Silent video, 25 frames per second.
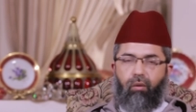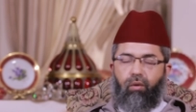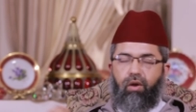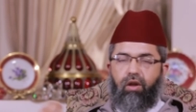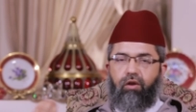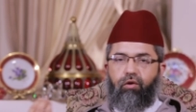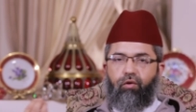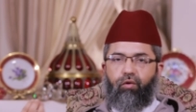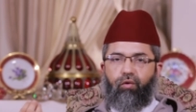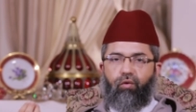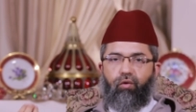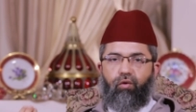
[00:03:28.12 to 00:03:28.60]
او
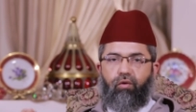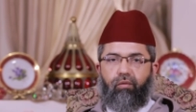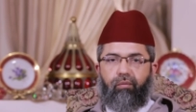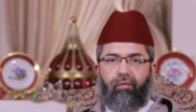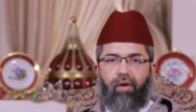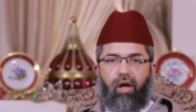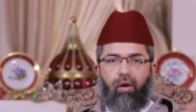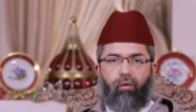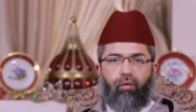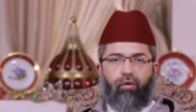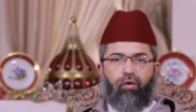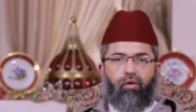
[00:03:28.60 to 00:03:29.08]
يصوم
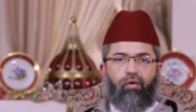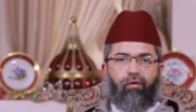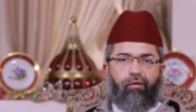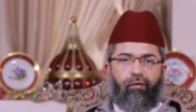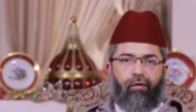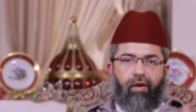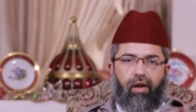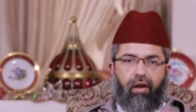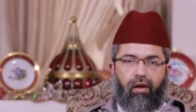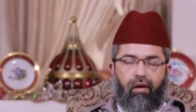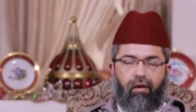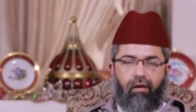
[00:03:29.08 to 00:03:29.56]
او
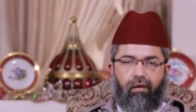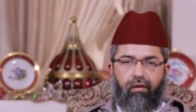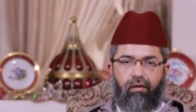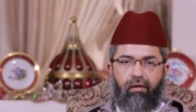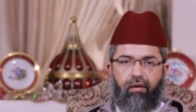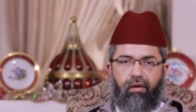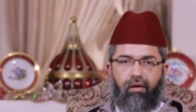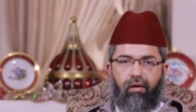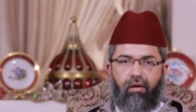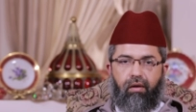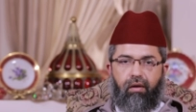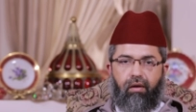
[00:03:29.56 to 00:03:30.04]
ينفق
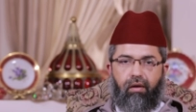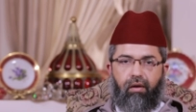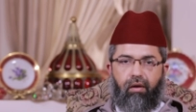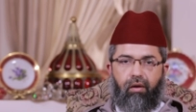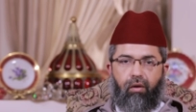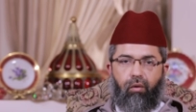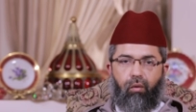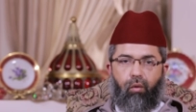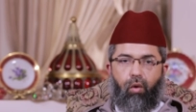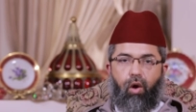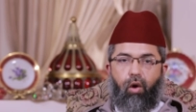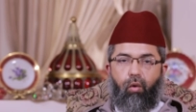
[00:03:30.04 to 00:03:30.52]

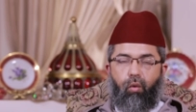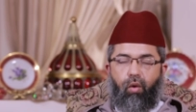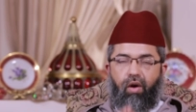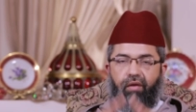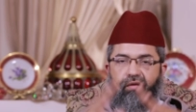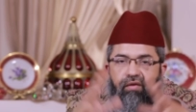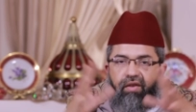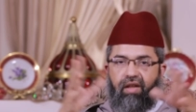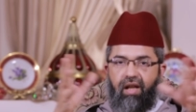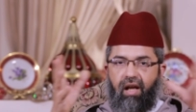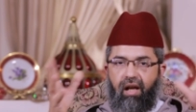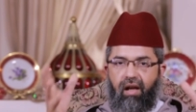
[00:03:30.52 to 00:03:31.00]
وهو
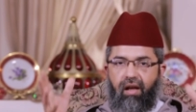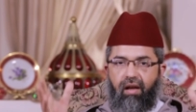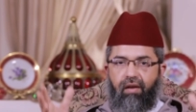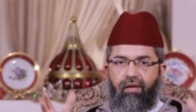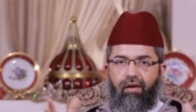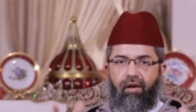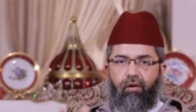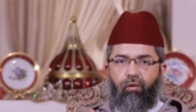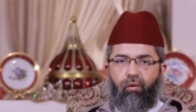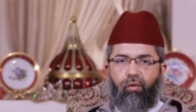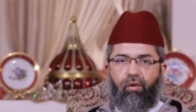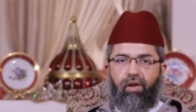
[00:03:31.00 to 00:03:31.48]
في
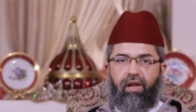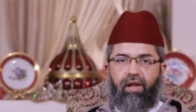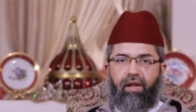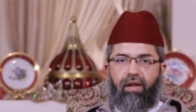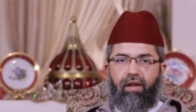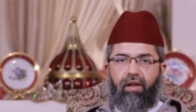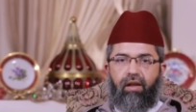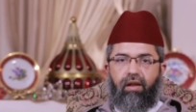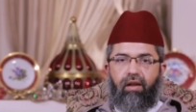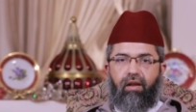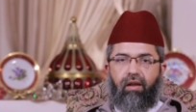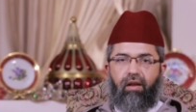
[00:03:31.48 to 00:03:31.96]
هذا
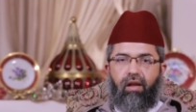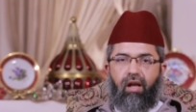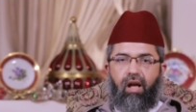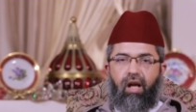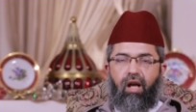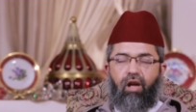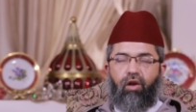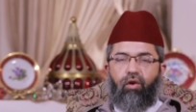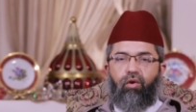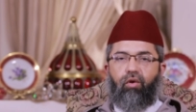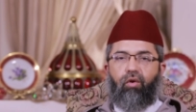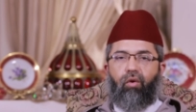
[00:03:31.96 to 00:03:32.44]
كله
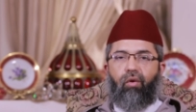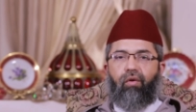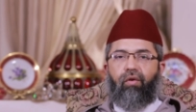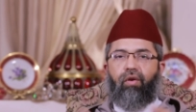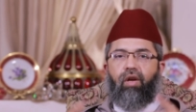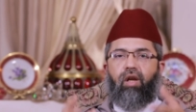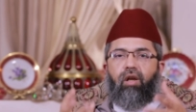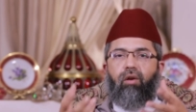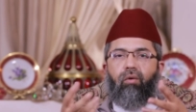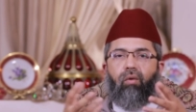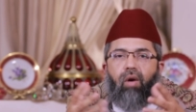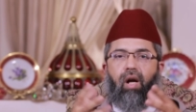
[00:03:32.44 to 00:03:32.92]

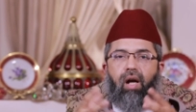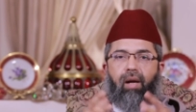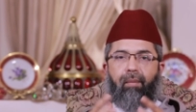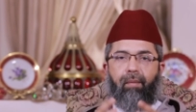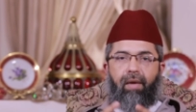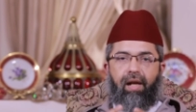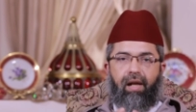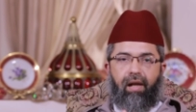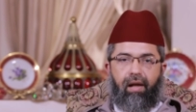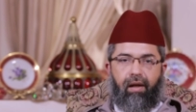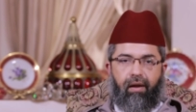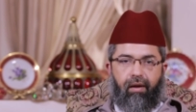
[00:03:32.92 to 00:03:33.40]
يظهر
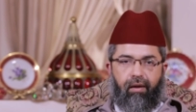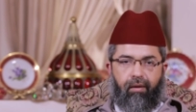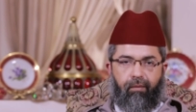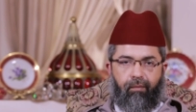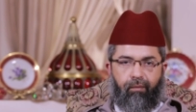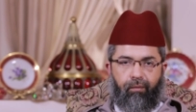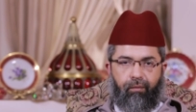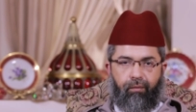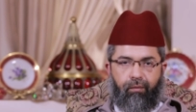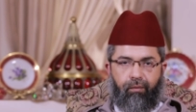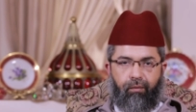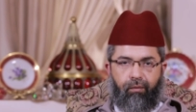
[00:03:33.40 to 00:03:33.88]
عمله
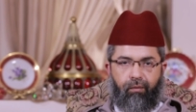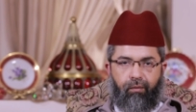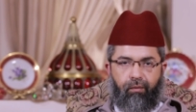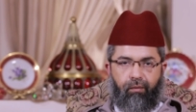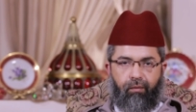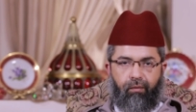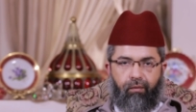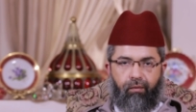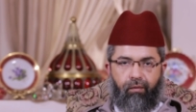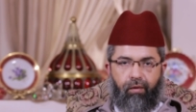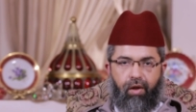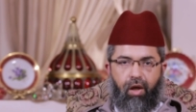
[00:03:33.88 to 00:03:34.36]

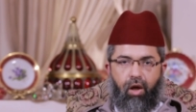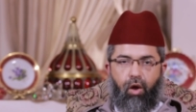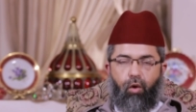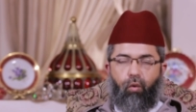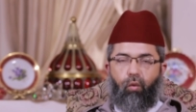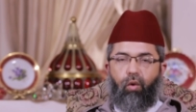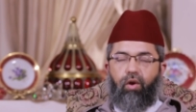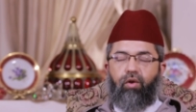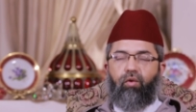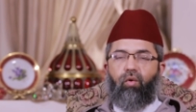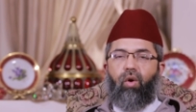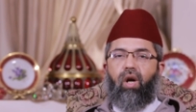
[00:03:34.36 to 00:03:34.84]

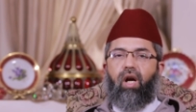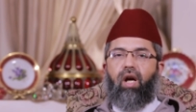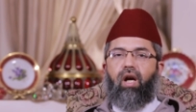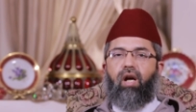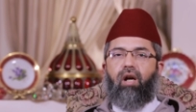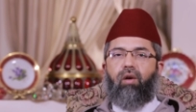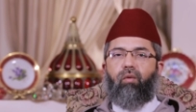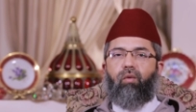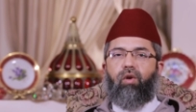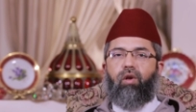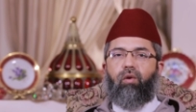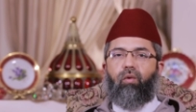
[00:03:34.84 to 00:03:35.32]

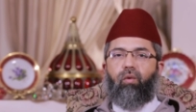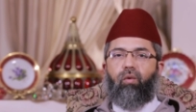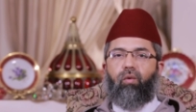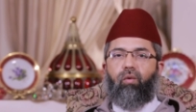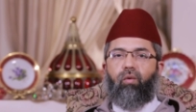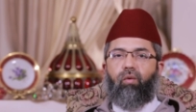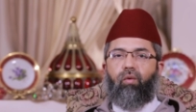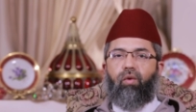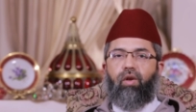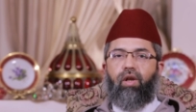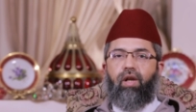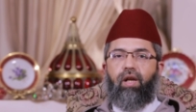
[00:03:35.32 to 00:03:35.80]

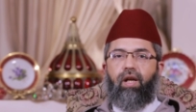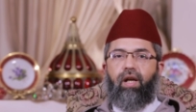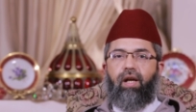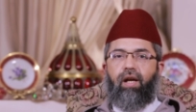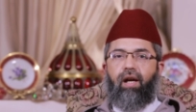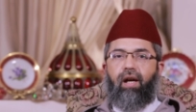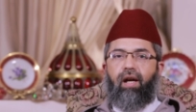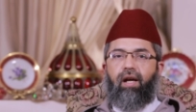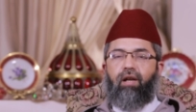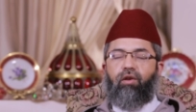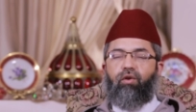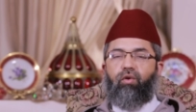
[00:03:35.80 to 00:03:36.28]
ويحاول
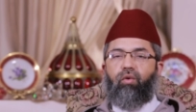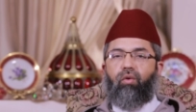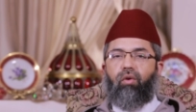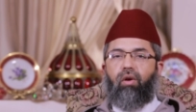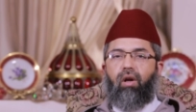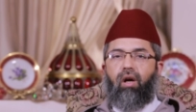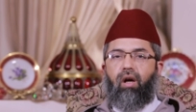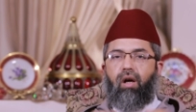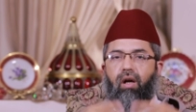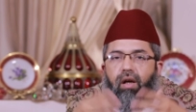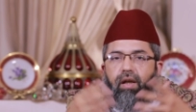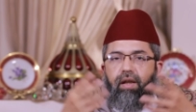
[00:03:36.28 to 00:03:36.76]
ان
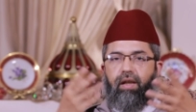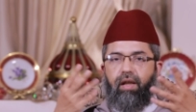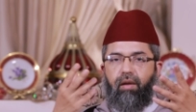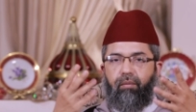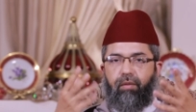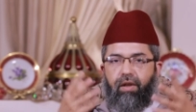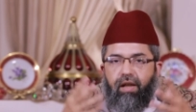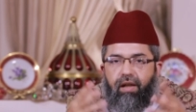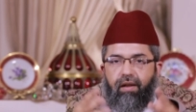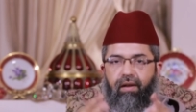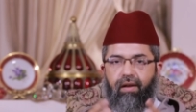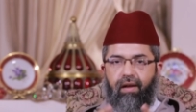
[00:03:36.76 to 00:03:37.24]
يرائي
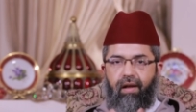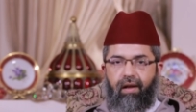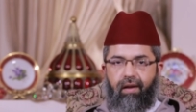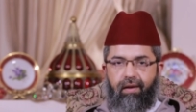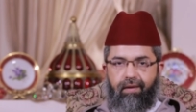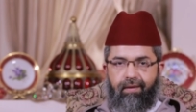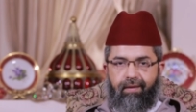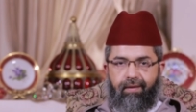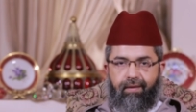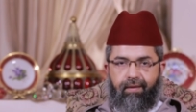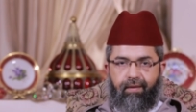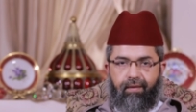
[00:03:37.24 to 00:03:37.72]
به
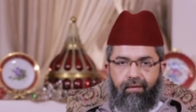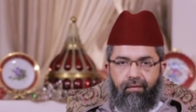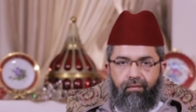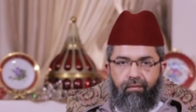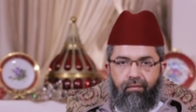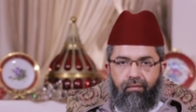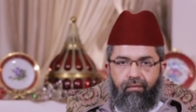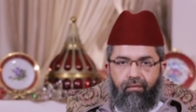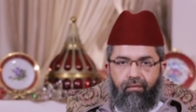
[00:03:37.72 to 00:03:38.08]
الناس